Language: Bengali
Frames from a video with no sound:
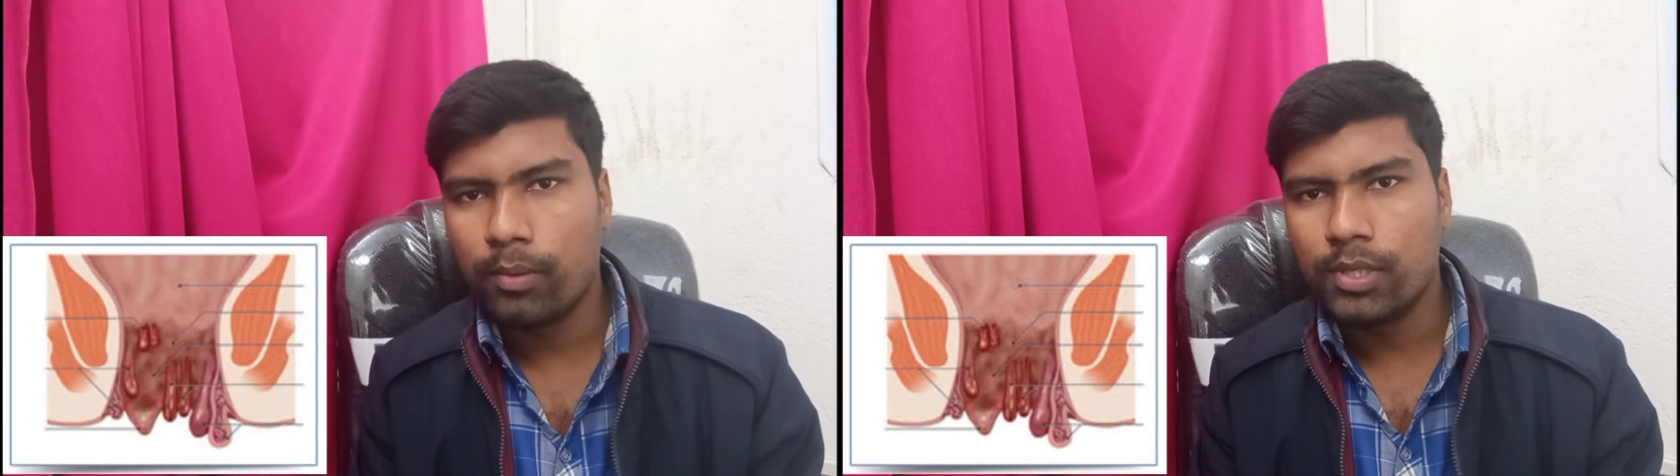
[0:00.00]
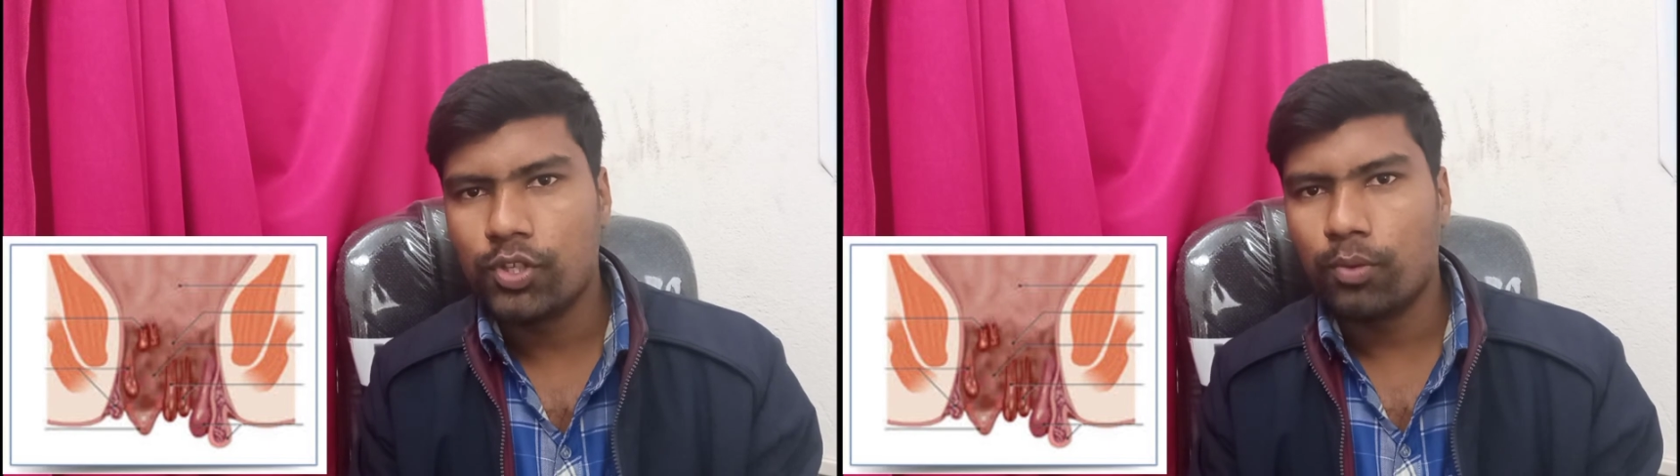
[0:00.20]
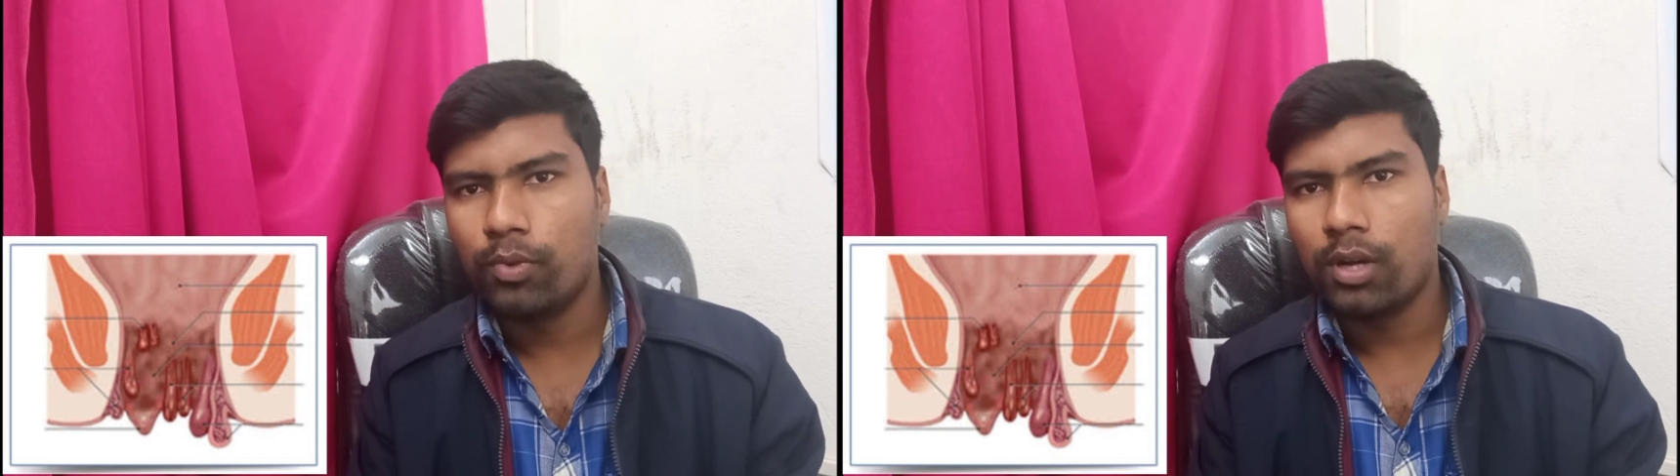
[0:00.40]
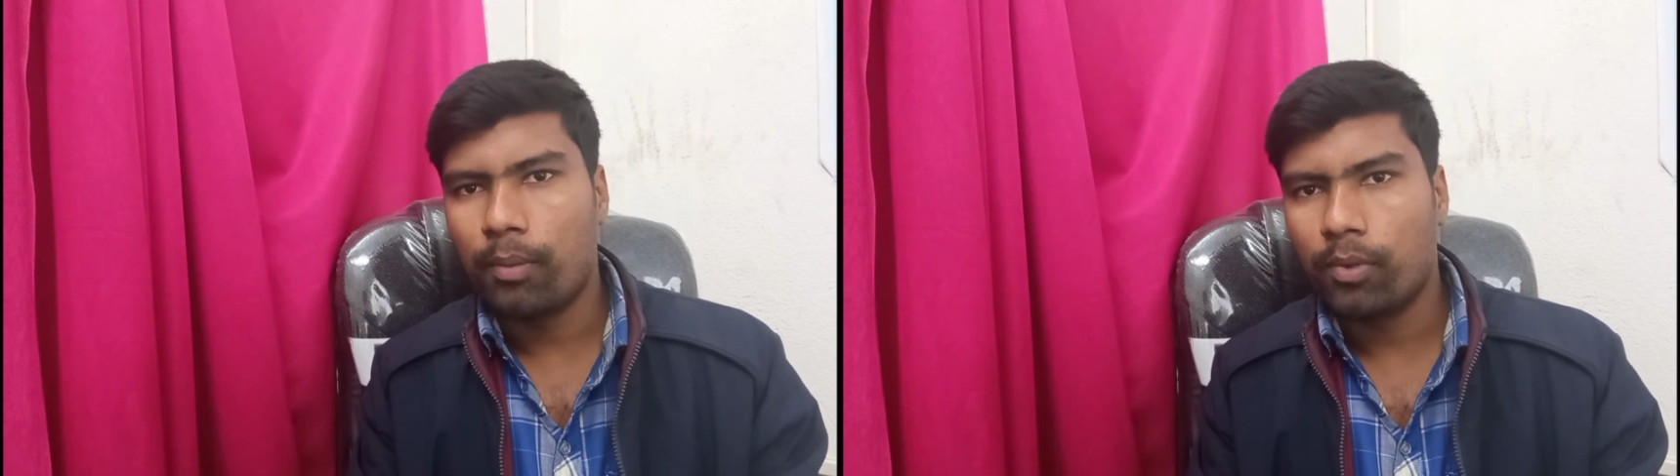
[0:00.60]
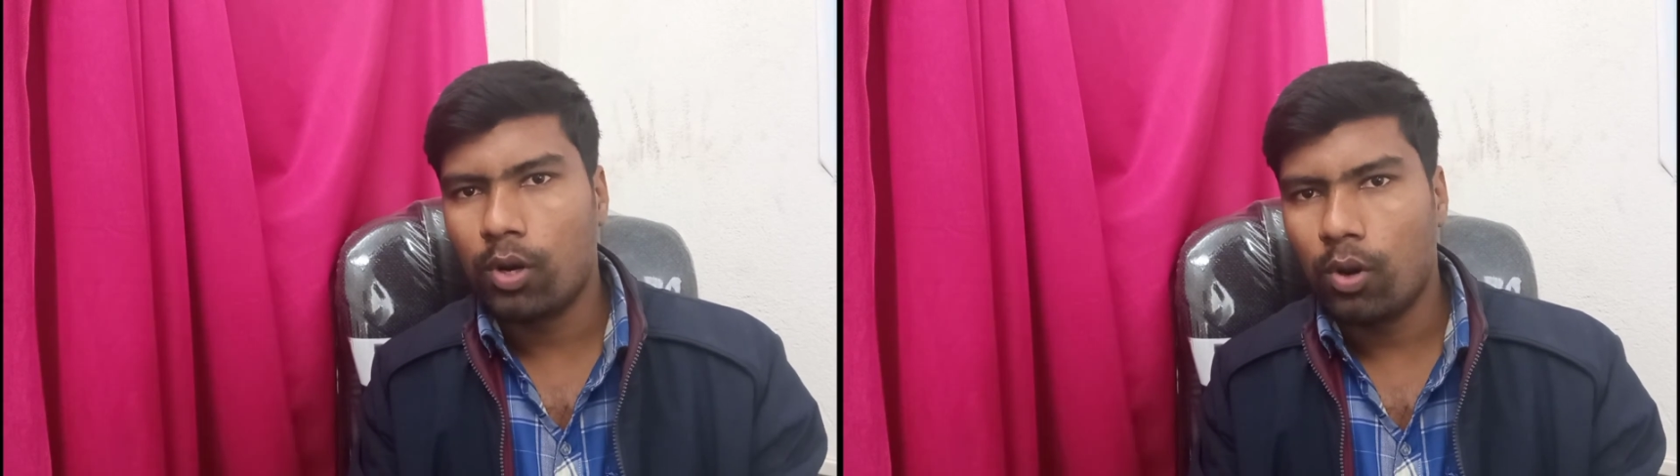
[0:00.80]
হবে যেমন
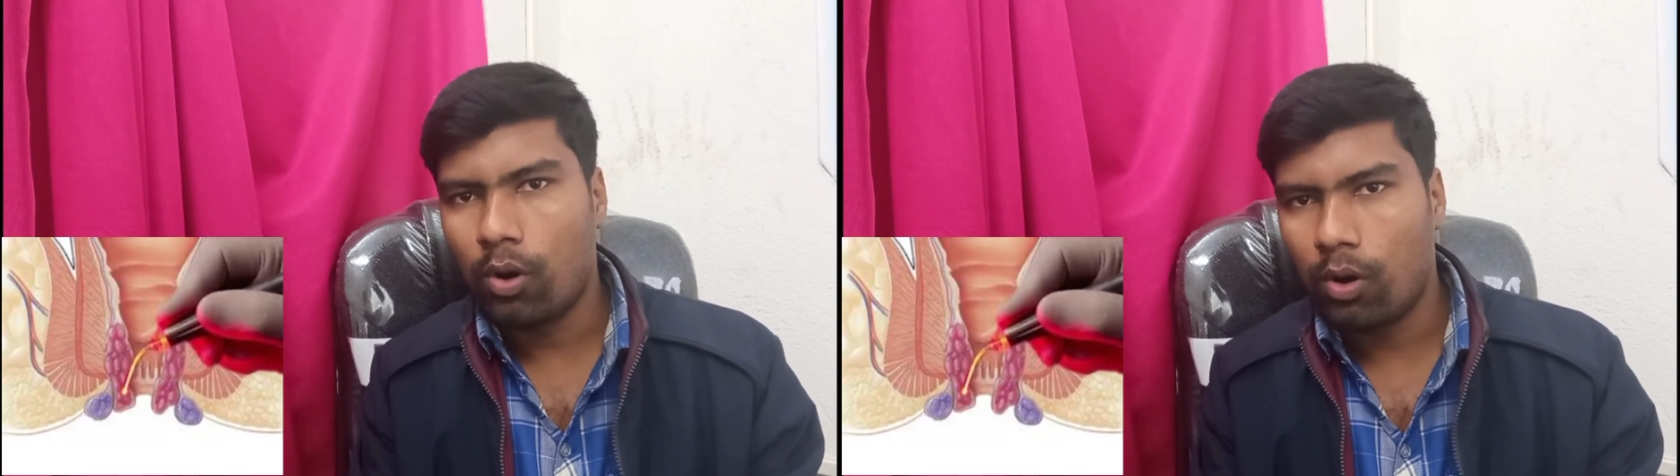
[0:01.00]
আপনার